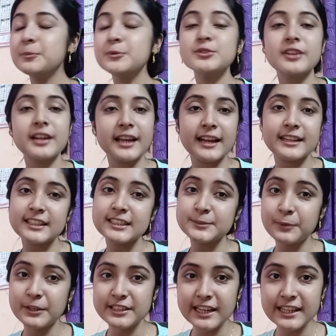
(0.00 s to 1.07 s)
যে পুজোর আগে একটা
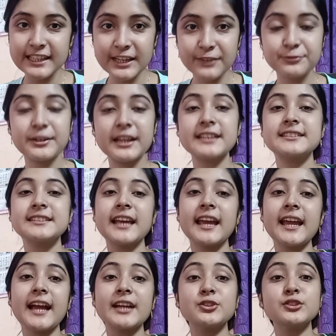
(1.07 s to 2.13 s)
স্পেশাল গিফট এসে
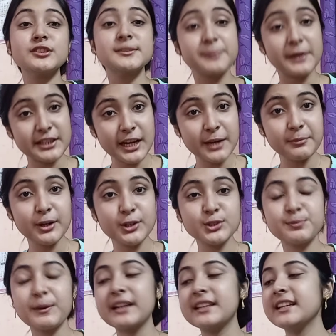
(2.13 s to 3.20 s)
একজন স্পেশাল মানুষ
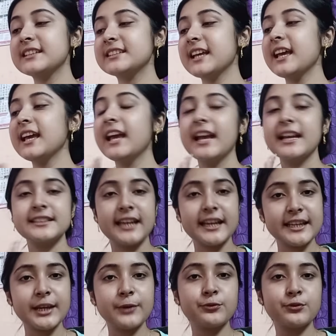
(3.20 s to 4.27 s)
পাঠিয়েছে
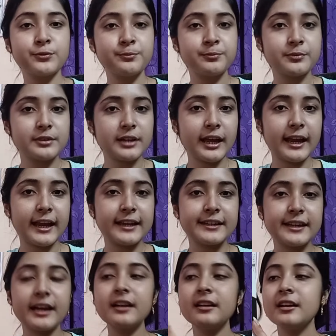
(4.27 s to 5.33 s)
সেই গিফটটা
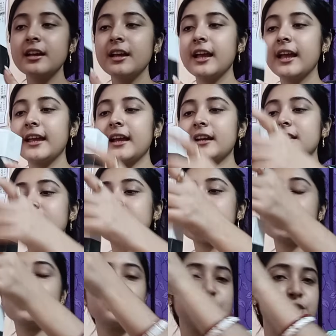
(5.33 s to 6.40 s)
এটা এই একটা
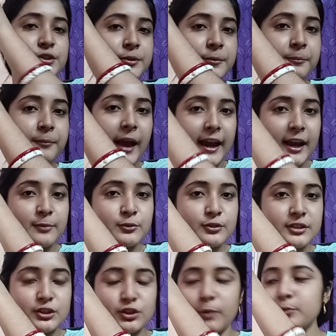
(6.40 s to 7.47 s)
কিউট ব্যাগের
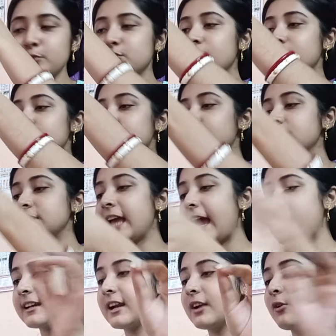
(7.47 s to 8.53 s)
মধ্যে সমস্ত কিছু রয়েছে
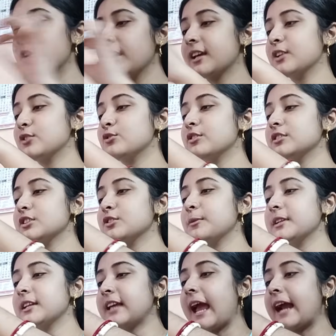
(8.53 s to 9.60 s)
একটা না অনেক কিছু রয়েছে
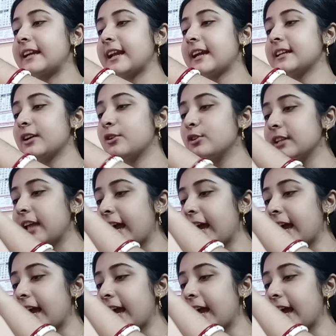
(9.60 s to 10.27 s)
তোমাদেরকে একটা একটা করে